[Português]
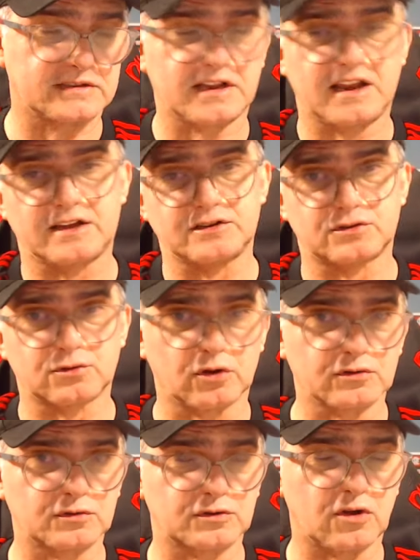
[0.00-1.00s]
Aliás,
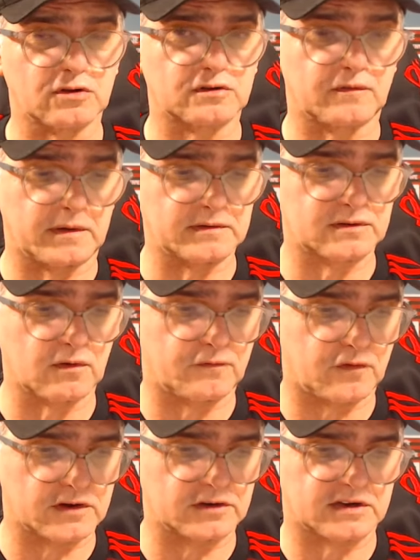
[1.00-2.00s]
todos os jogos do Flamengo são
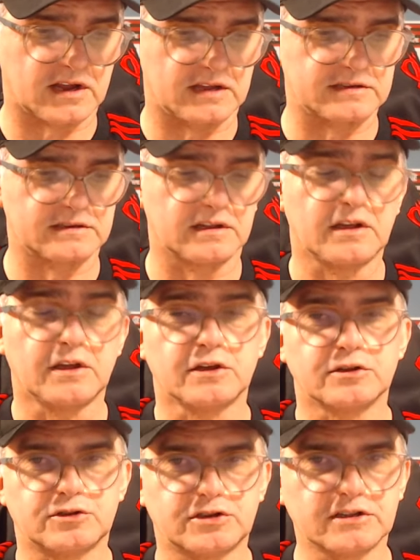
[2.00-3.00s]
fora de casa.
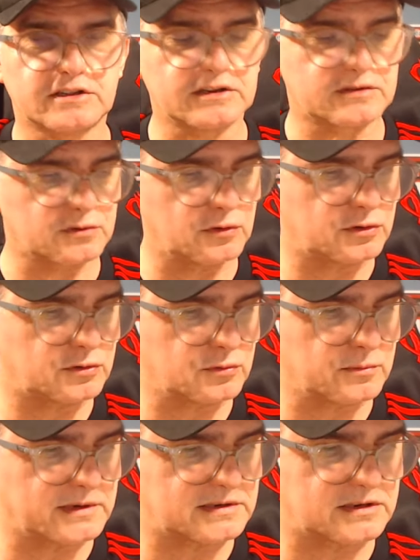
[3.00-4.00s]
Dia 18,
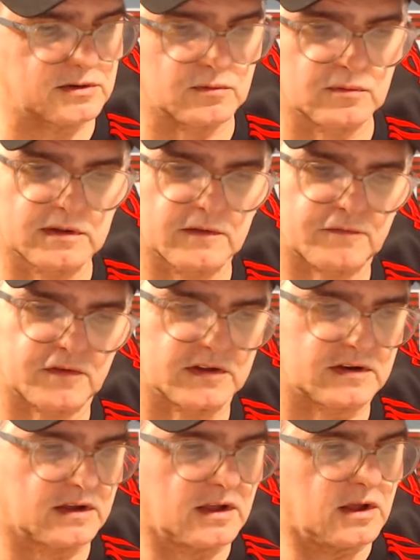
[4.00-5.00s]
numa
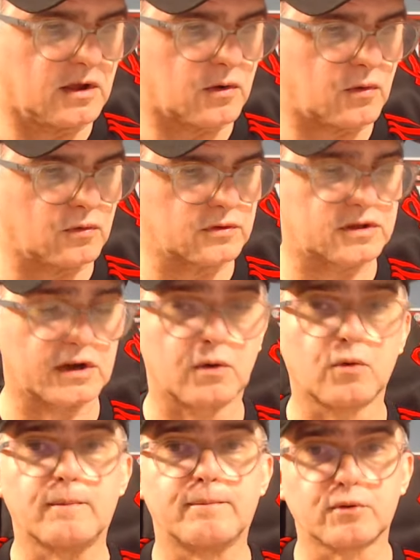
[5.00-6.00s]
segunda-feira, contra
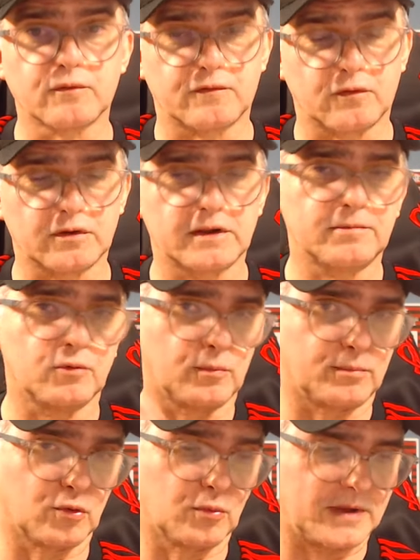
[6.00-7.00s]
o Blue Vôlei, o
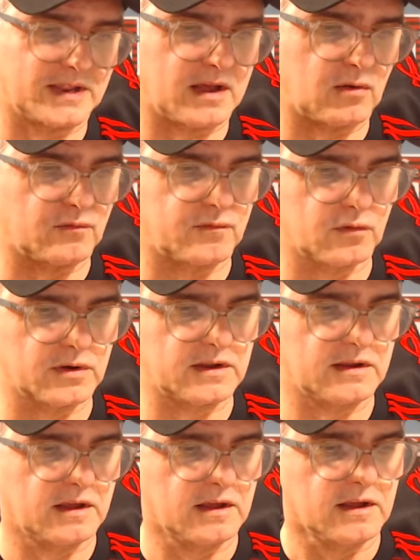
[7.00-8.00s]
Blumenau
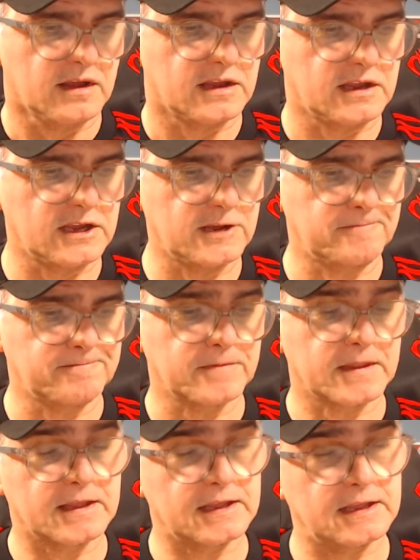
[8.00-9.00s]
Vôlei e,
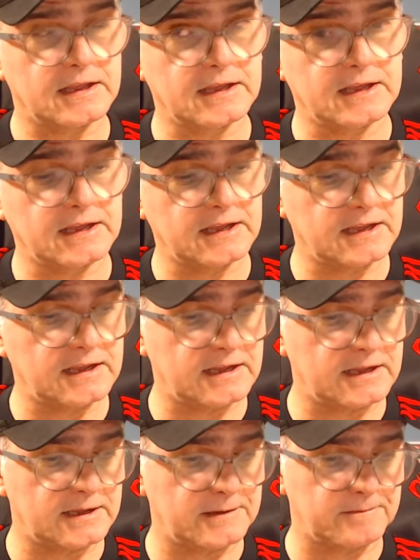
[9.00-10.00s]

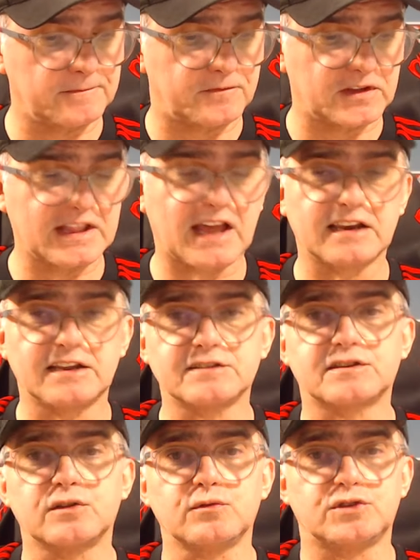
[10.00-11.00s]
e
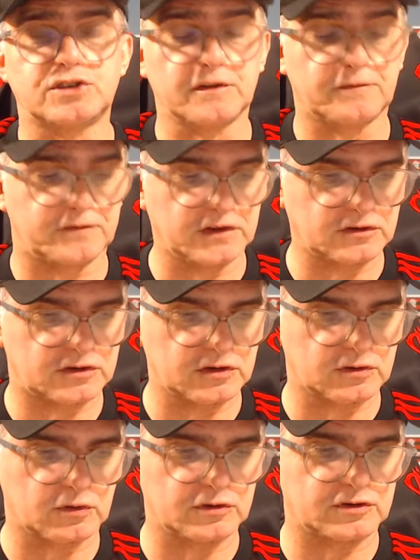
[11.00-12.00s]
finaliza no dia
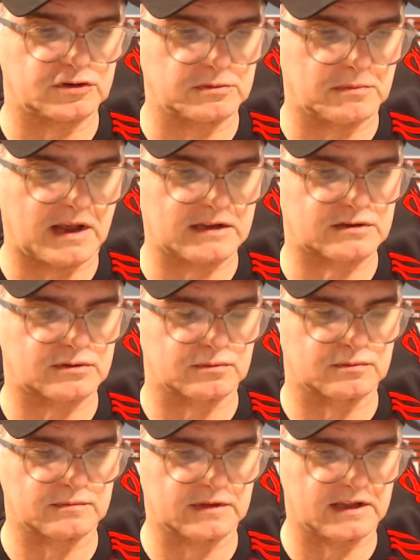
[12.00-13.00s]
22 de março,
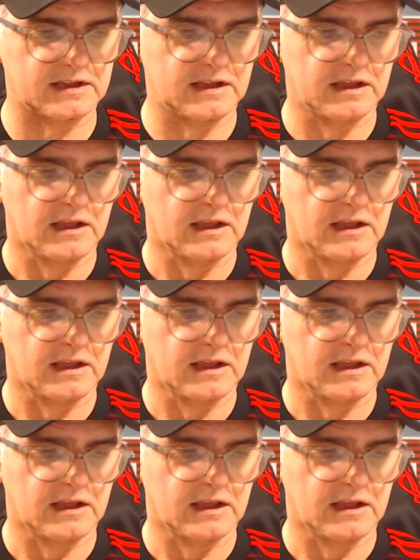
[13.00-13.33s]
né?